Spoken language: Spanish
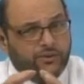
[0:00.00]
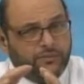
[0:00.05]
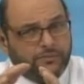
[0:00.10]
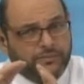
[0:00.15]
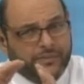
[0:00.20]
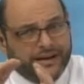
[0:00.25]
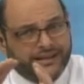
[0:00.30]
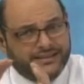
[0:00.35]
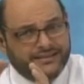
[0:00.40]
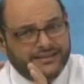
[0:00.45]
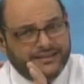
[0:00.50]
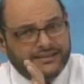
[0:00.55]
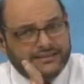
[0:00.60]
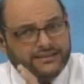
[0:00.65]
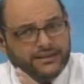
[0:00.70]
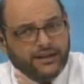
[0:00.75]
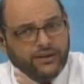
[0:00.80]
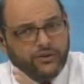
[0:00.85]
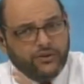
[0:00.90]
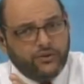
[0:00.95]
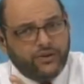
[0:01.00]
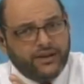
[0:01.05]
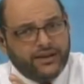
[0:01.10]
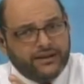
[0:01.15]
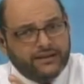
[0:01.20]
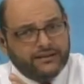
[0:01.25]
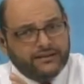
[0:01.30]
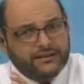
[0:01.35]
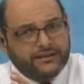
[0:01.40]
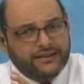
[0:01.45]
más centrado
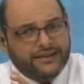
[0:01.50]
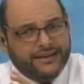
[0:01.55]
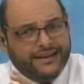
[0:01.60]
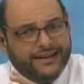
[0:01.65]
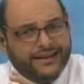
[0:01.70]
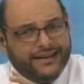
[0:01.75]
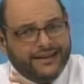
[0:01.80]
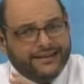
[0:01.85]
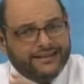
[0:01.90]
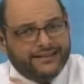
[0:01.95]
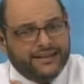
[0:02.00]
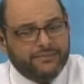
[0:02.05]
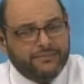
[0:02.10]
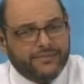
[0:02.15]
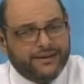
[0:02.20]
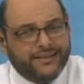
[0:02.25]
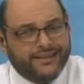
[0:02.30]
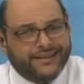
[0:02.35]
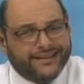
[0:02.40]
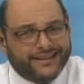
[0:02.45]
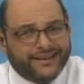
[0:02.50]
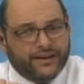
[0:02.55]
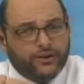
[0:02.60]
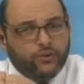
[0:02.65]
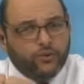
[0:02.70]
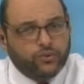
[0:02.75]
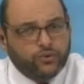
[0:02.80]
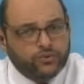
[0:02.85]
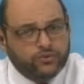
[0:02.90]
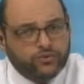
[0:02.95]
en el tema de
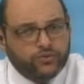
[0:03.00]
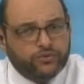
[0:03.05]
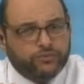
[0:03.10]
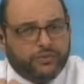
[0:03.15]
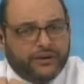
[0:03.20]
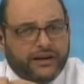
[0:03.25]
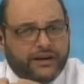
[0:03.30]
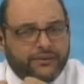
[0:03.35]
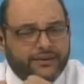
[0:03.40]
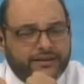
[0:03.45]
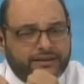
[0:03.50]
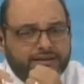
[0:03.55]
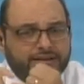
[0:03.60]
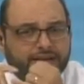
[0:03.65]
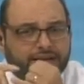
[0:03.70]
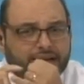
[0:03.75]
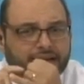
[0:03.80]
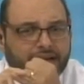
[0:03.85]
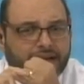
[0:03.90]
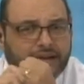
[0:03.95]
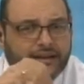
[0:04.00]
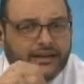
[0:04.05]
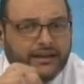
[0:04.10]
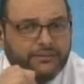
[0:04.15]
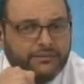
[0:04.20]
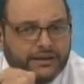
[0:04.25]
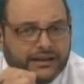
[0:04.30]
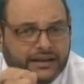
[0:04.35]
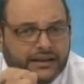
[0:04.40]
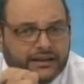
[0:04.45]
recursos para vencer la
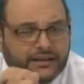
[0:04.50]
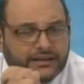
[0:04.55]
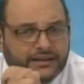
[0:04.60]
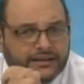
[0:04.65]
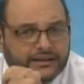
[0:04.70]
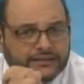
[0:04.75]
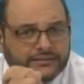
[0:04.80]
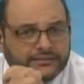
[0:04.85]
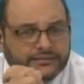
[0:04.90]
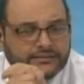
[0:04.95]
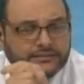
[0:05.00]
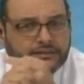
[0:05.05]
criminalidad